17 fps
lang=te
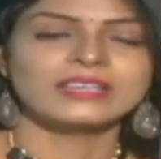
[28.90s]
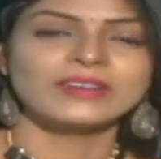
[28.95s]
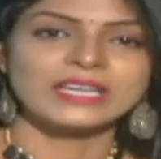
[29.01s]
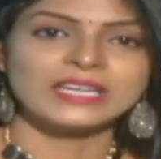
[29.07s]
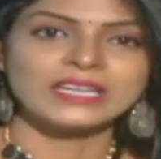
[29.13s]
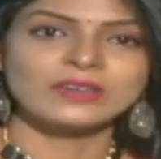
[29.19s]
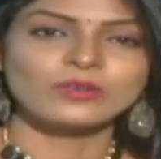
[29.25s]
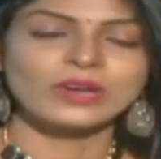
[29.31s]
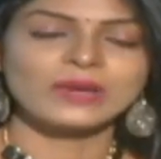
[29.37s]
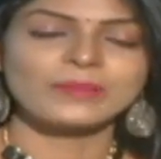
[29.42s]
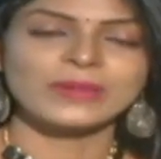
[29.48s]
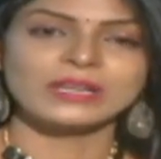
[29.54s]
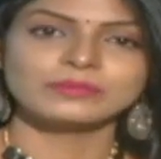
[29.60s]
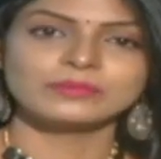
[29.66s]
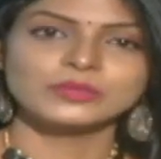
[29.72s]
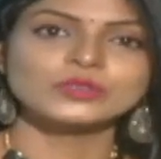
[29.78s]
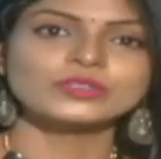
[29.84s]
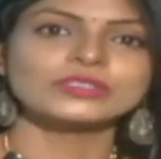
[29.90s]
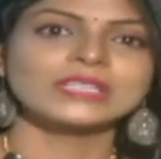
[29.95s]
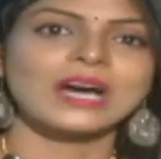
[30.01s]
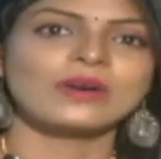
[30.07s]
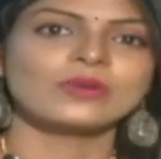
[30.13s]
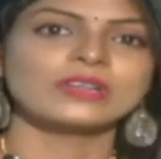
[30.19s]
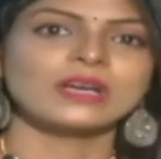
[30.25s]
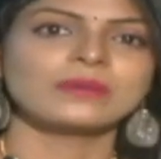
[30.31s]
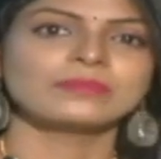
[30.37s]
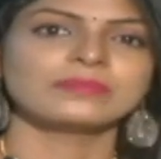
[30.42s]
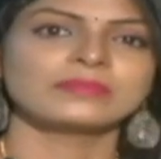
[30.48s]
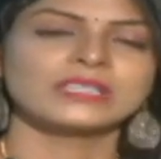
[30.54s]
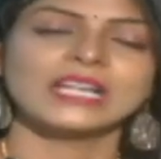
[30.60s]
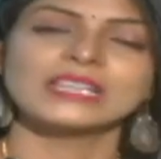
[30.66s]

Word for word: ఇవన్నీ కూడా మనం చూస్తూ ఉన్నాం